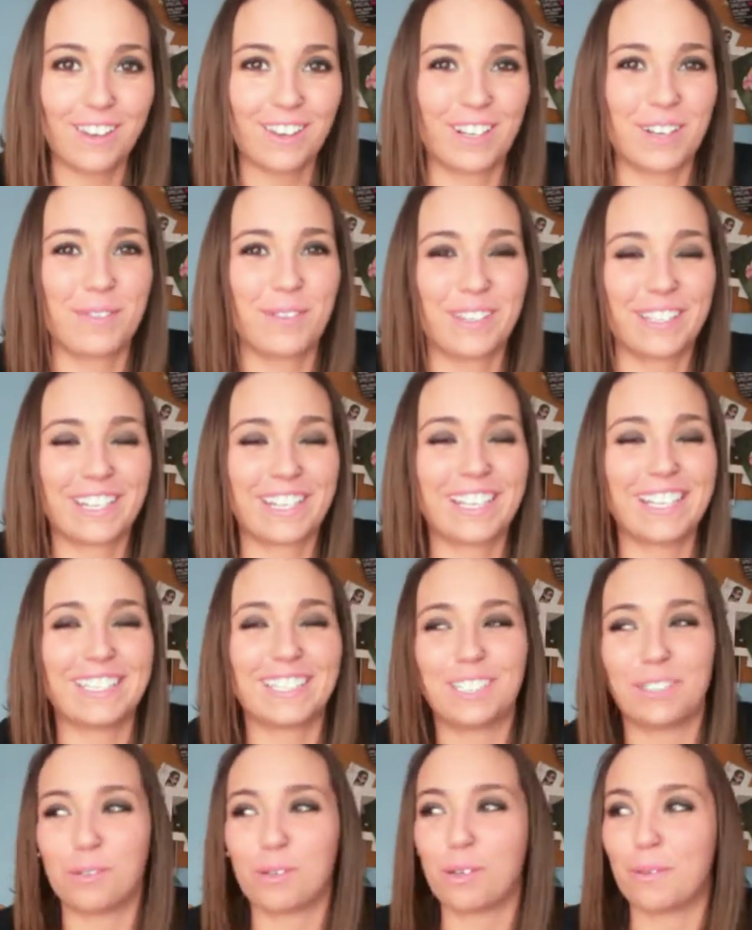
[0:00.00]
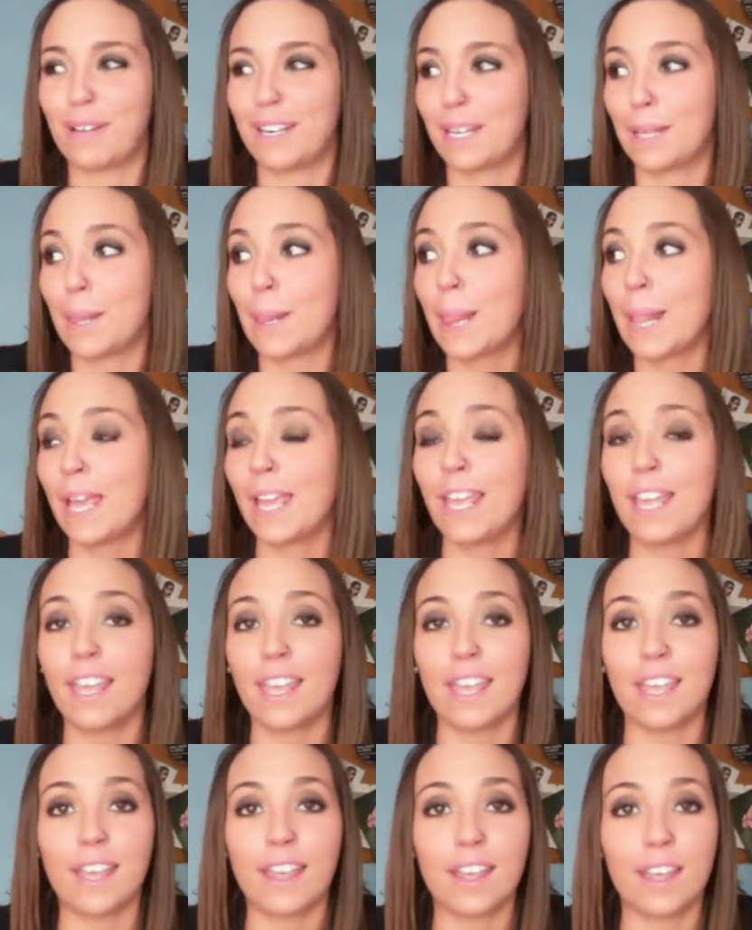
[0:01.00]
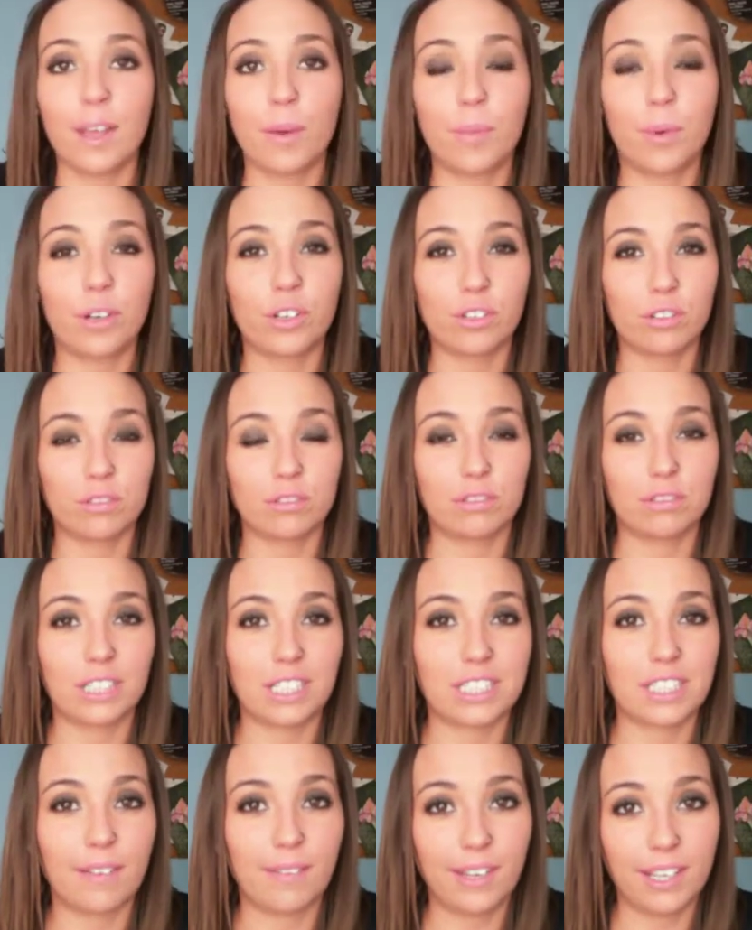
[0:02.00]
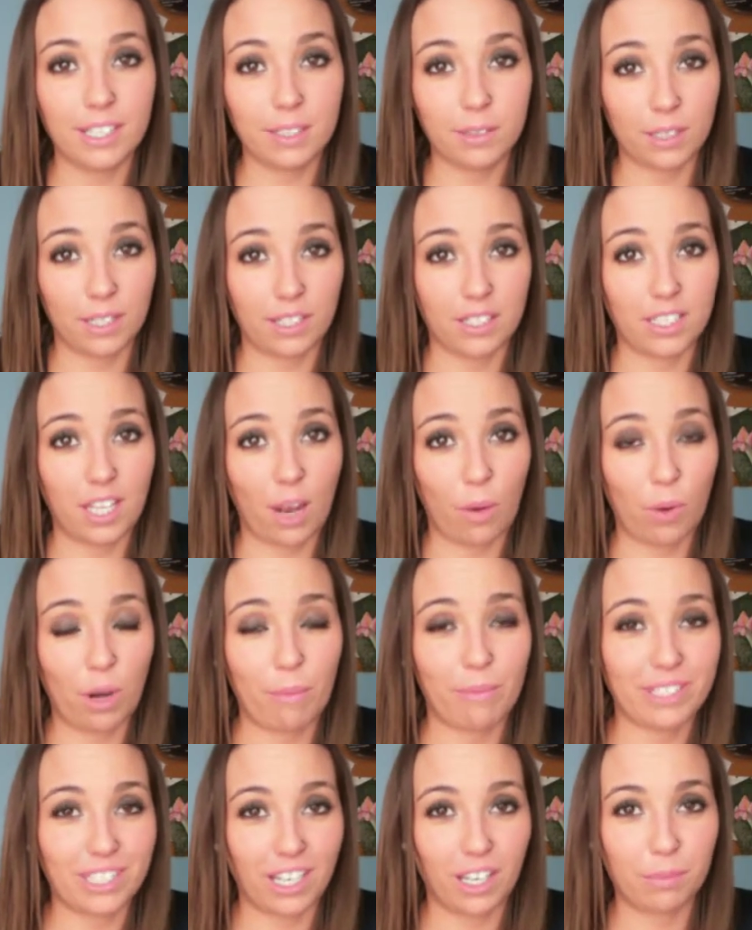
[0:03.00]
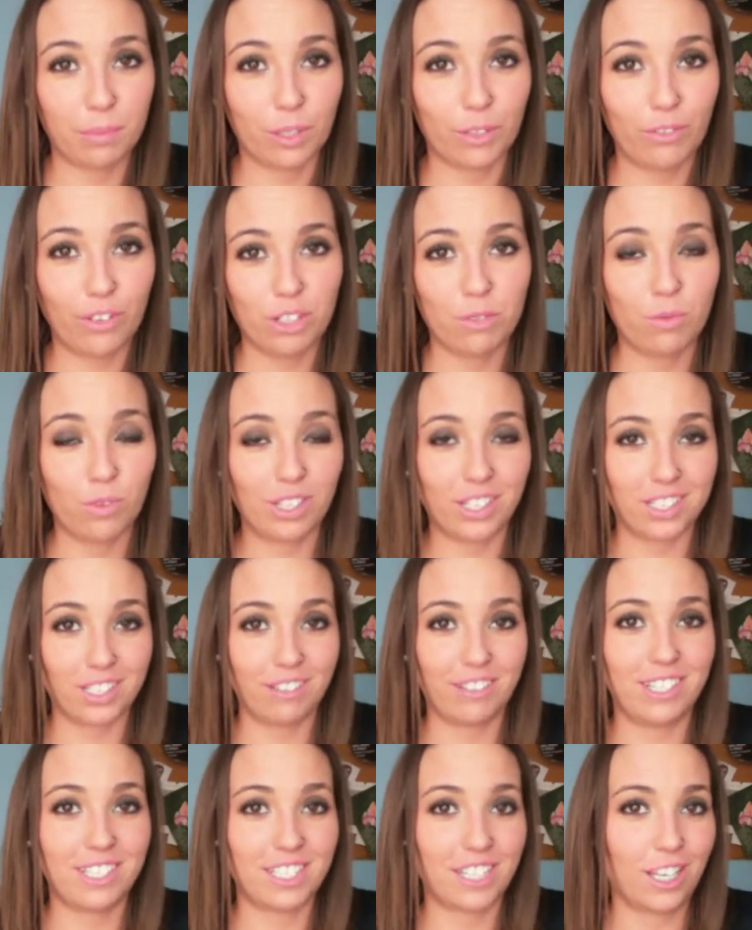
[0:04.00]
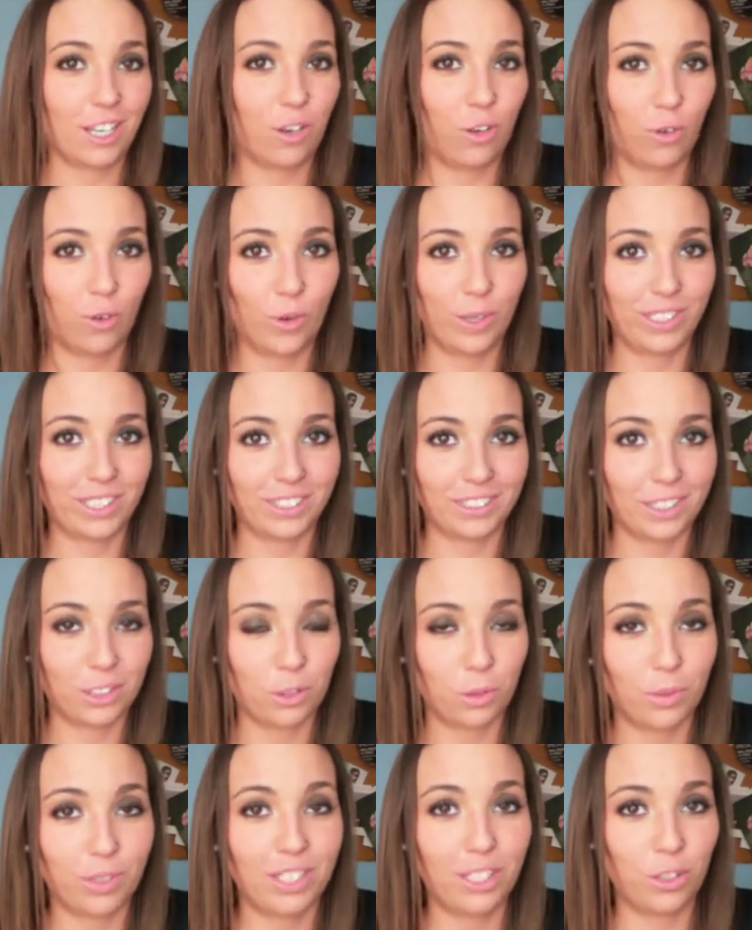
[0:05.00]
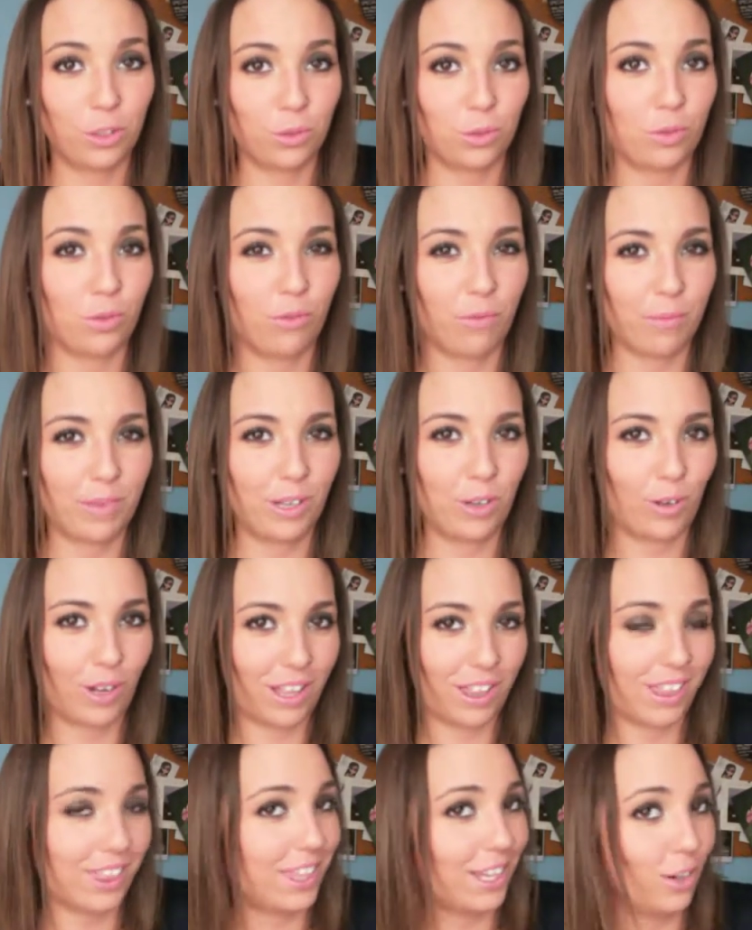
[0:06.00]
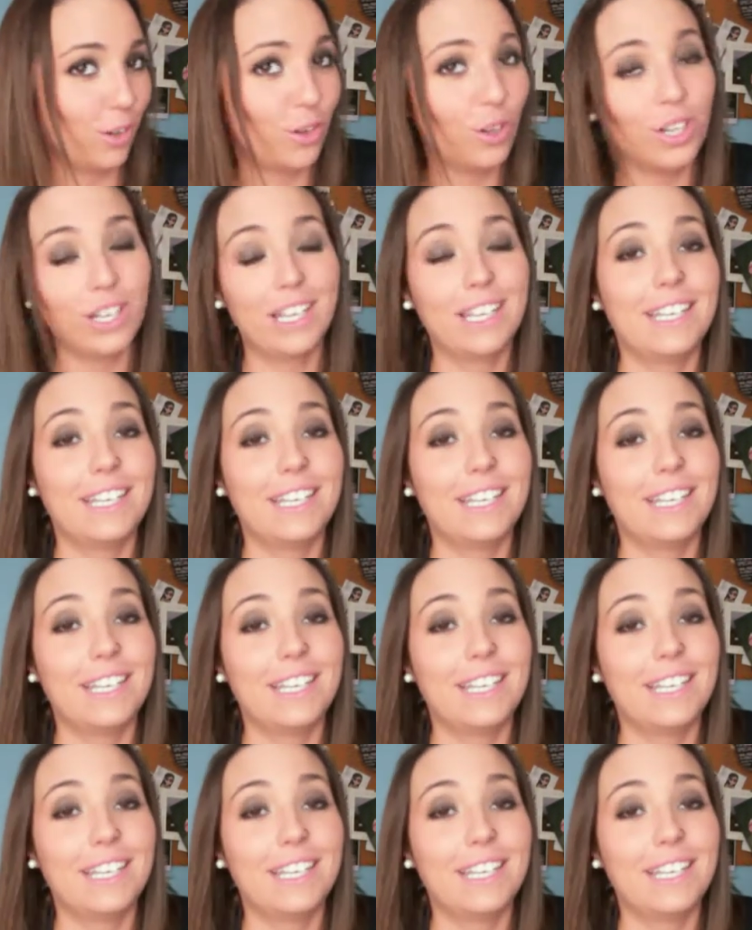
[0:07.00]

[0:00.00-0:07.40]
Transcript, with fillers: pondré de título, ¿vale? Eh, bueno, ya sabéis, eh, si alguna me sigue por Facebook, ya sabéis que lo intenté subir, YouTube me lo canceló.